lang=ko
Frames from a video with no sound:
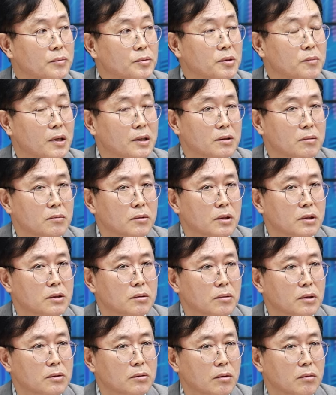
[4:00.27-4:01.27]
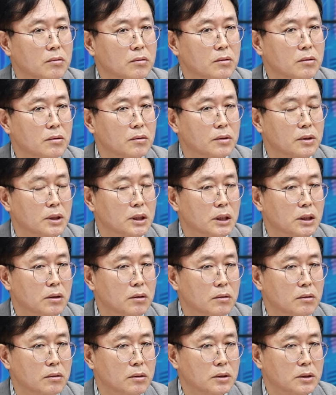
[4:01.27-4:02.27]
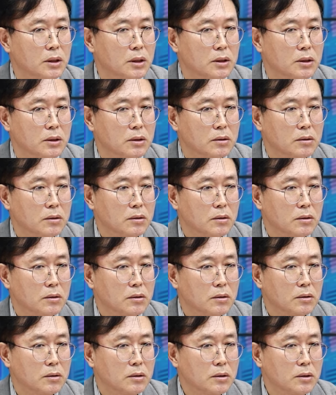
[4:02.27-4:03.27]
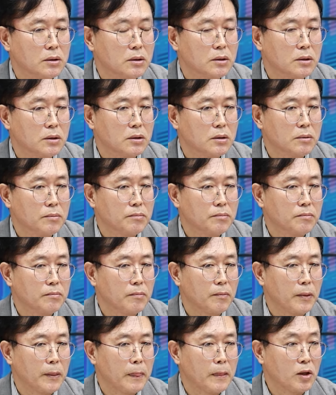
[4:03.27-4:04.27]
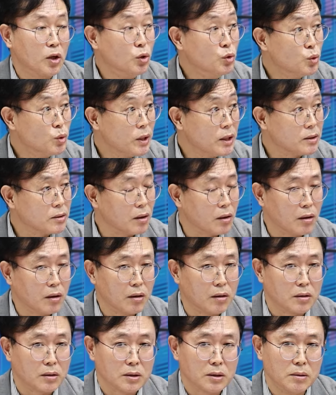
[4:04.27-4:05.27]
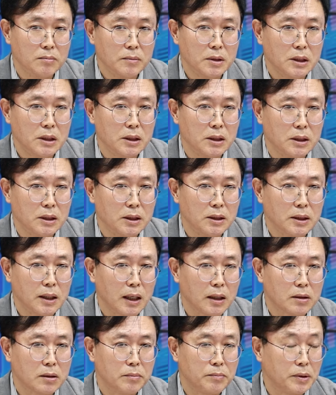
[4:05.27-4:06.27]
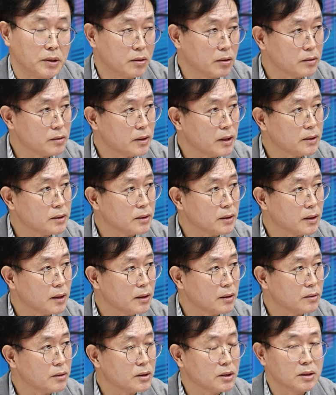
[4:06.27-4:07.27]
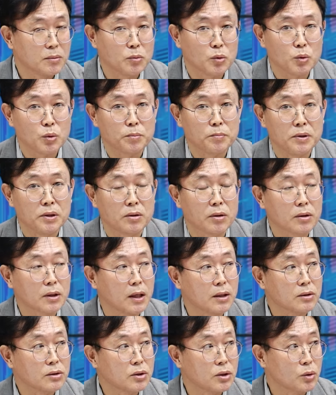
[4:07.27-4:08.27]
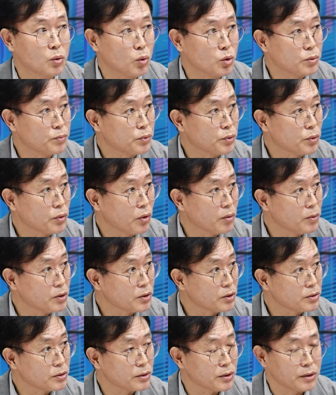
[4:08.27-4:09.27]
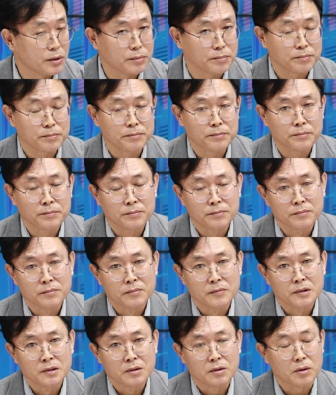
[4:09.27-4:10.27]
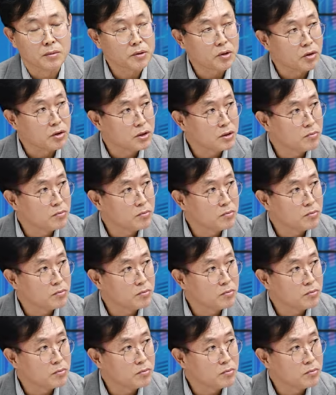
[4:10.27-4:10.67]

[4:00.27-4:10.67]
앞서 말씀드렸지만 저는 어, 이제 지금 연준에서 네. 금리 인하를 비컷을 했잖아요. 네. 지금 또 비컷 가능성이 50% 네. 넘어섰어요. 그런 경기